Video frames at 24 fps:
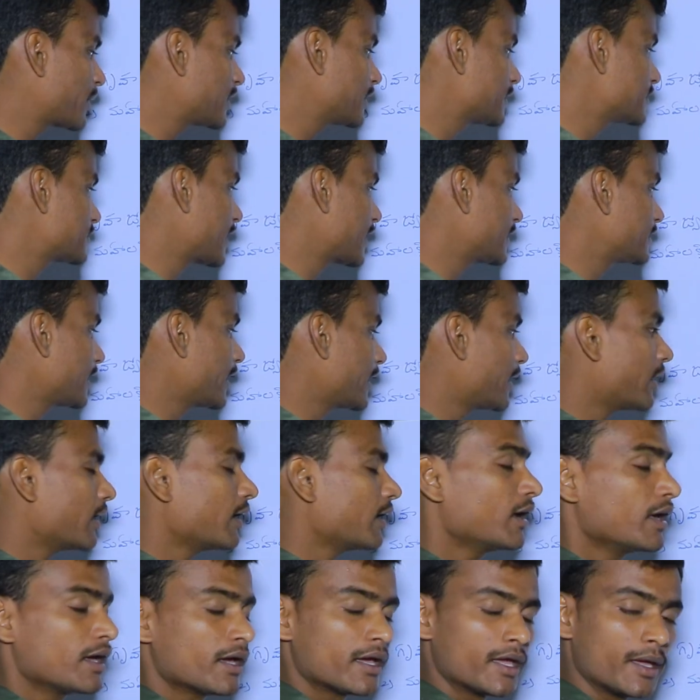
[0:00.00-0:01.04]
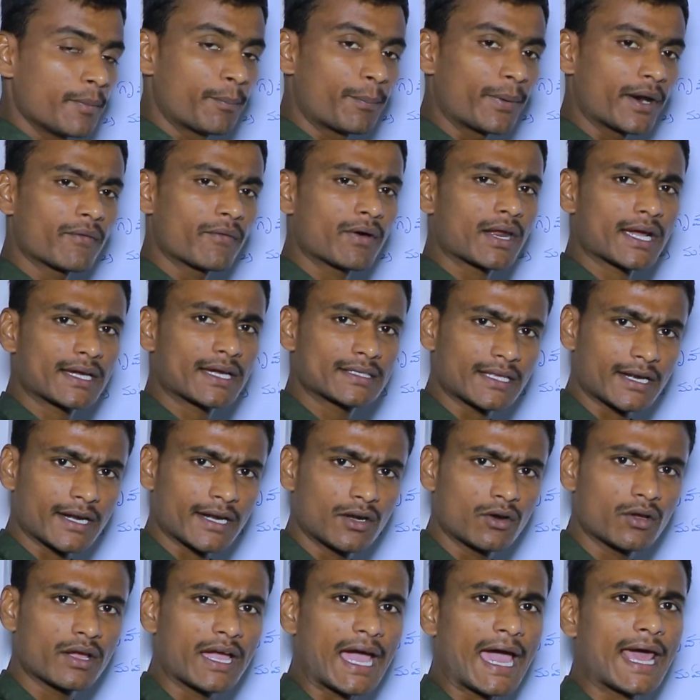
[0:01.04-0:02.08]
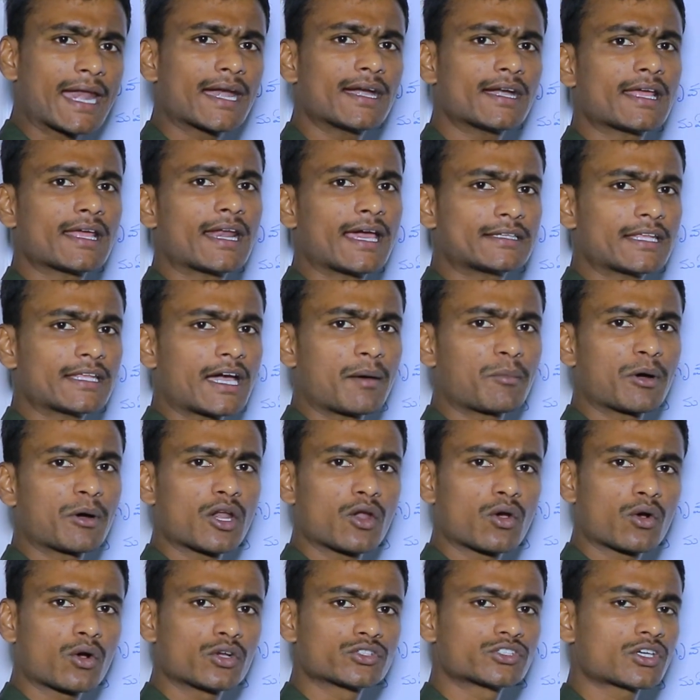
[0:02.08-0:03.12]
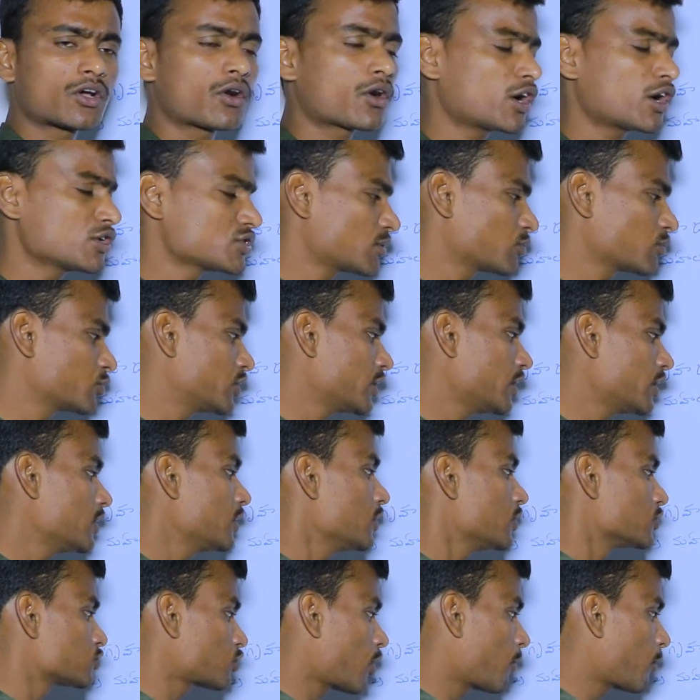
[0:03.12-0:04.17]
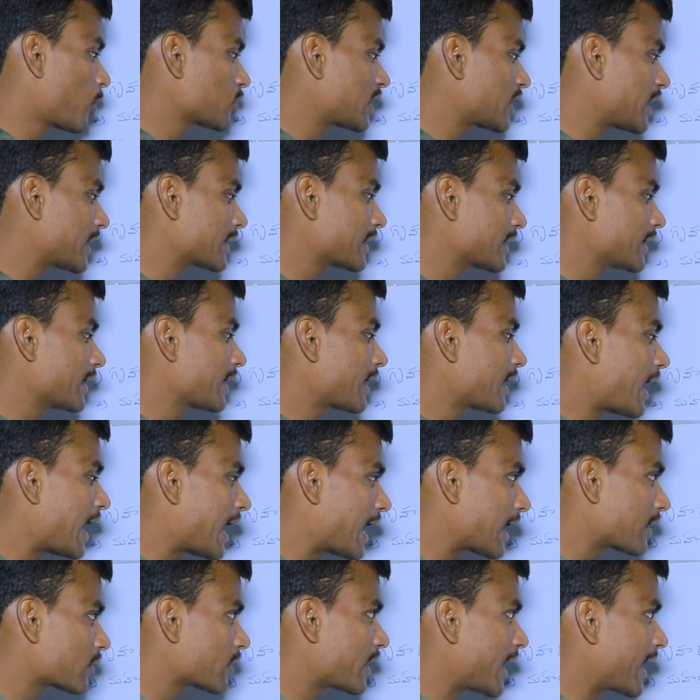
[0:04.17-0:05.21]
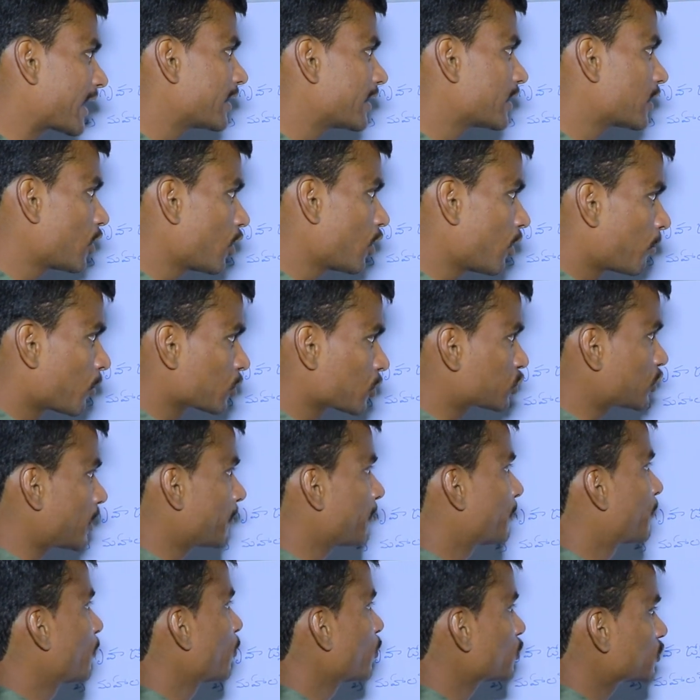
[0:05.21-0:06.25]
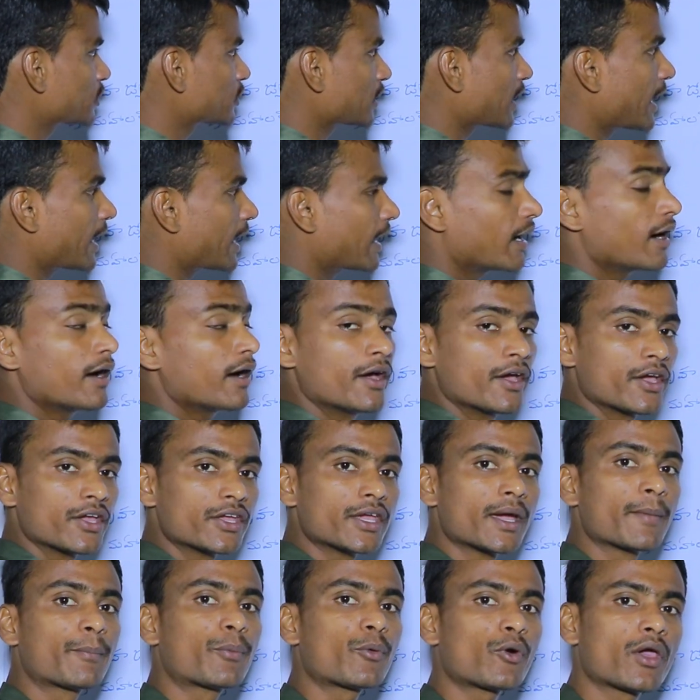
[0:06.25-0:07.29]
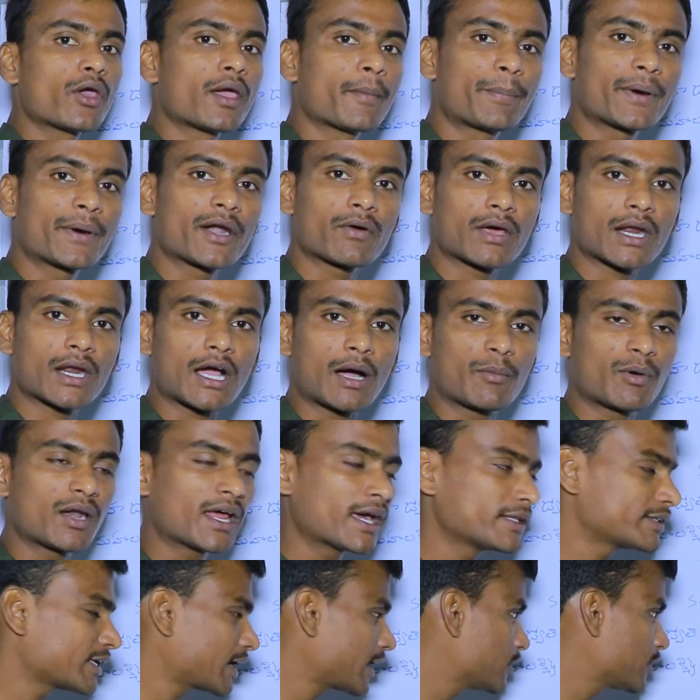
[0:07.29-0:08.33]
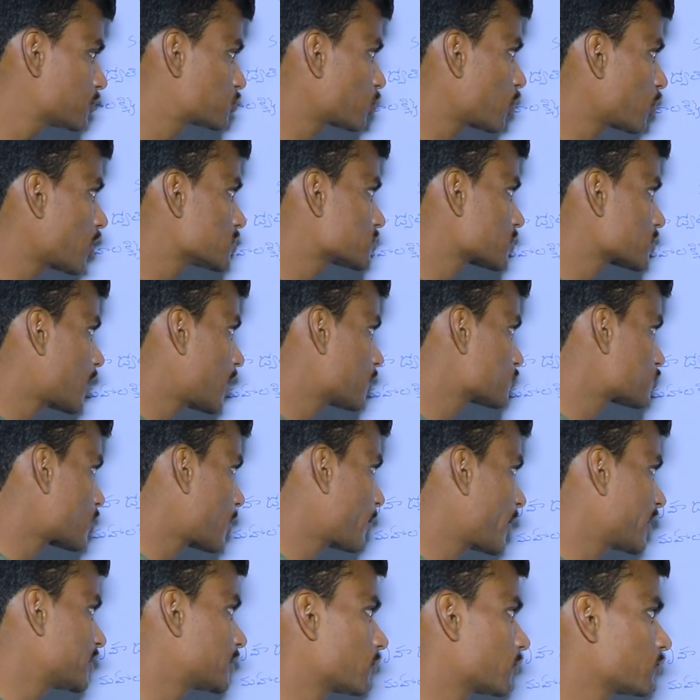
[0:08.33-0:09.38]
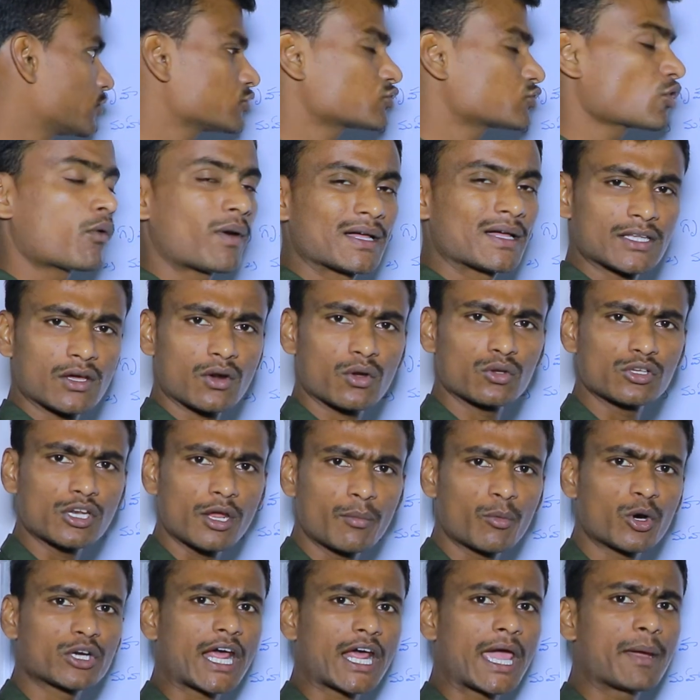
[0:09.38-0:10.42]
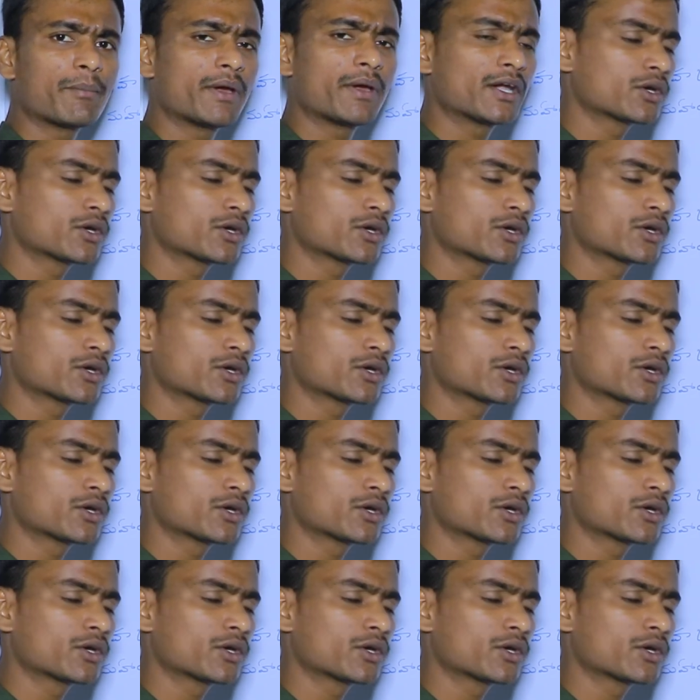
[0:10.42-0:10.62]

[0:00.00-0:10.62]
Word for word: సంబంధించి అయితే ఇప్పటి వరకు అయితే రెండు గ్యారంటీలు అయితే అమల్లోకి వచ్చే అవకాశం ఉంది సో మొత్తానికి ఇంకా ఆరు గ్యారంటీల్లో మొత్తం పూర్తిగా ఎప్పుడు ఎప్పటి వరకు అమలు అయితే అనేది చూడాల్సిన అవసరం అయితే ఉంది సో వంద ఏమో టైం